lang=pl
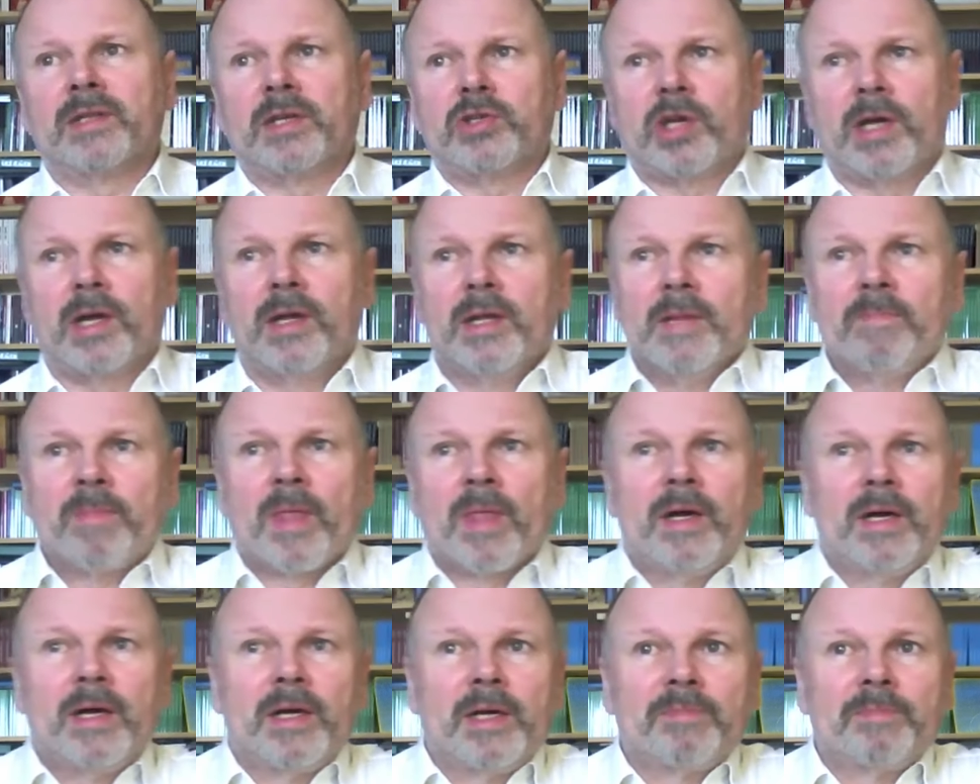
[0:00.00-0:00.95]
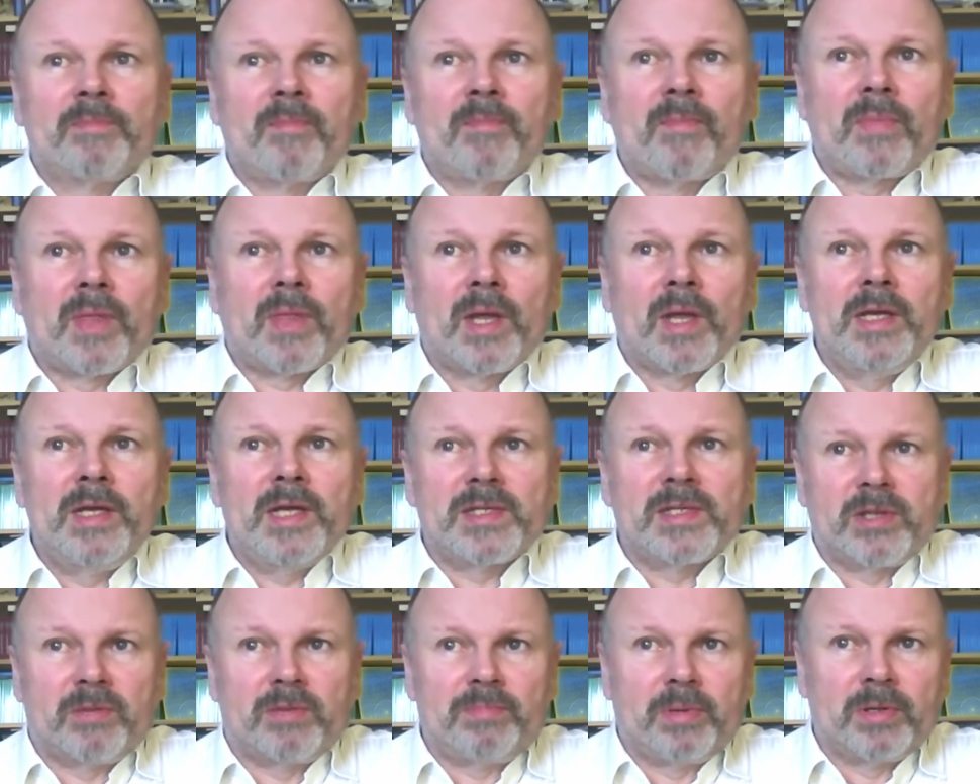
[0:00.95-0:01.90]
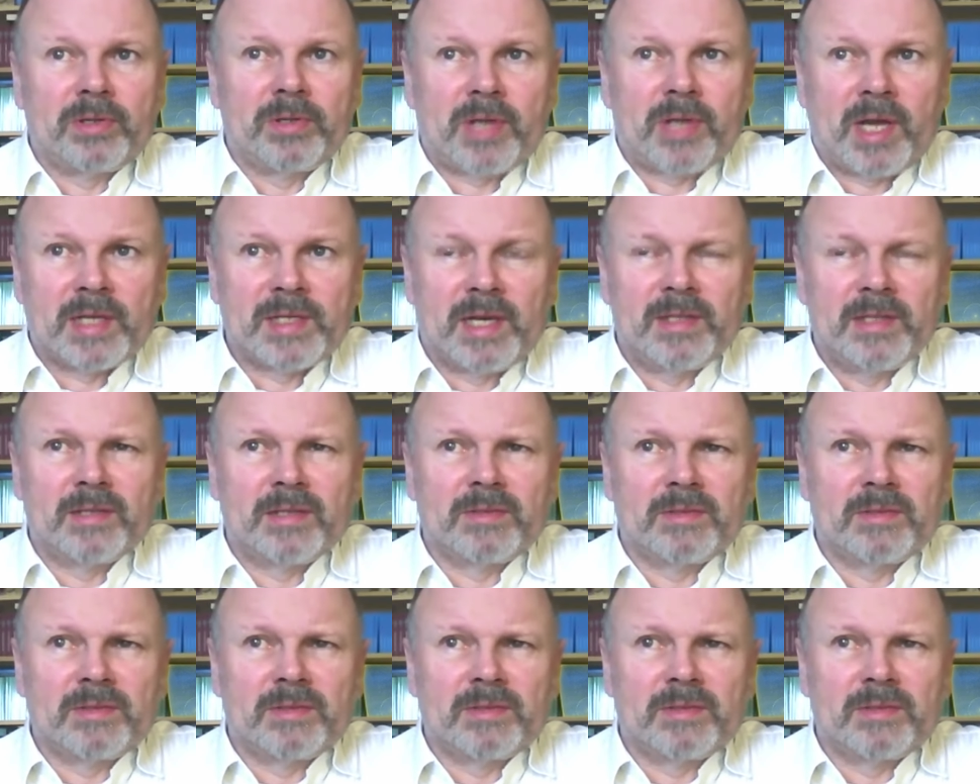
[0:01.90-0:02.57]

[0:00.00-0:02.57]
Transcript: E, mm, jest to podkazane.